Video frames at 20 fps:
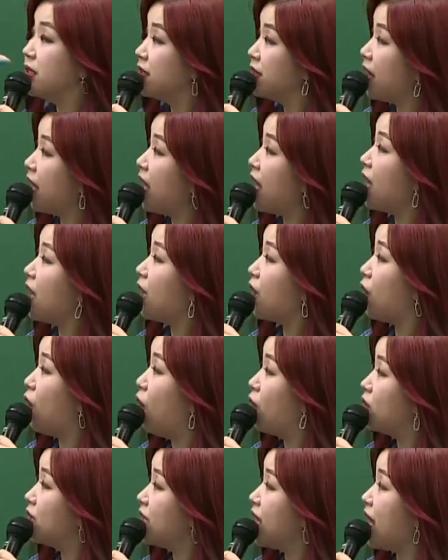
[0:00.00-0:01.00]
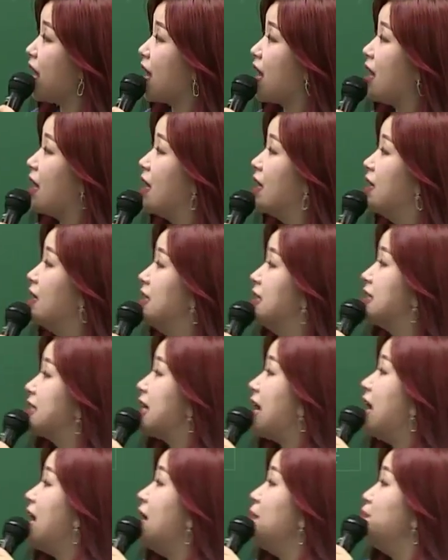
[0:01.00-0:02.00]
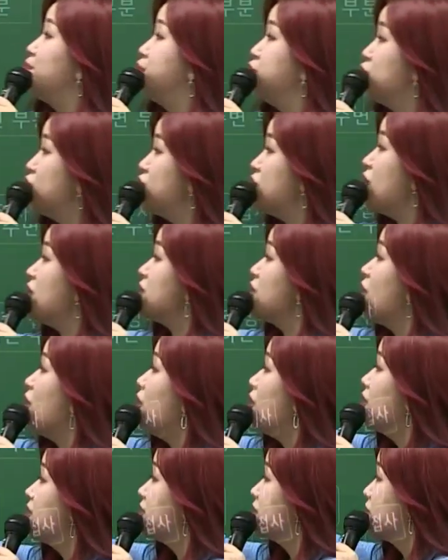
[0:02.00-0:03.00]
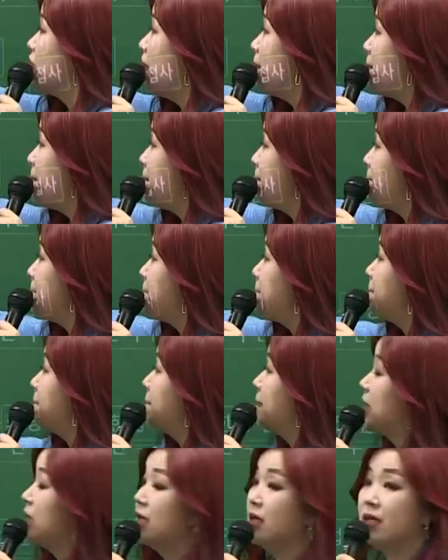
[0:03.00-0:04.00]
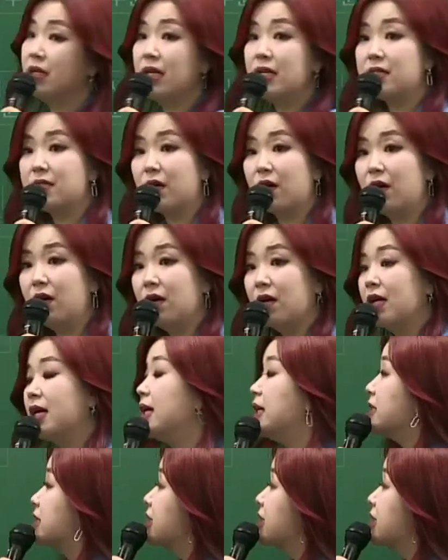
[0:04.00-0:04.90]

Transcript: 근데 거기에 자 붙여서 접 해서